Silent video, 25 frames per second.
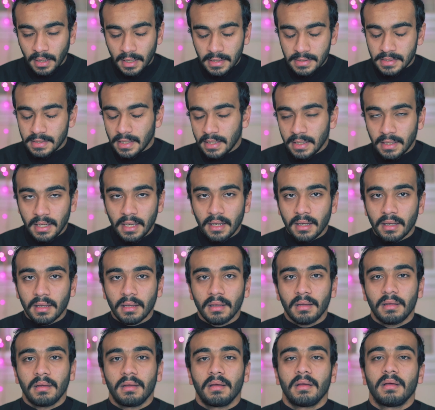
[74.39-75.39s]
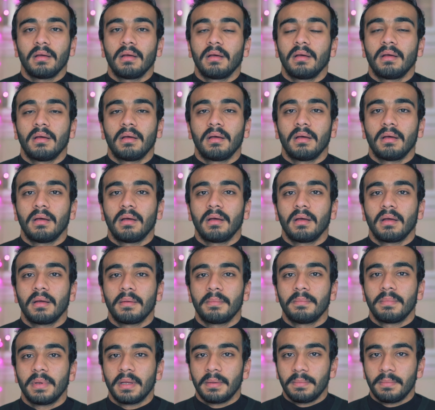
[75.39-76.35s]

غذي عينك آه،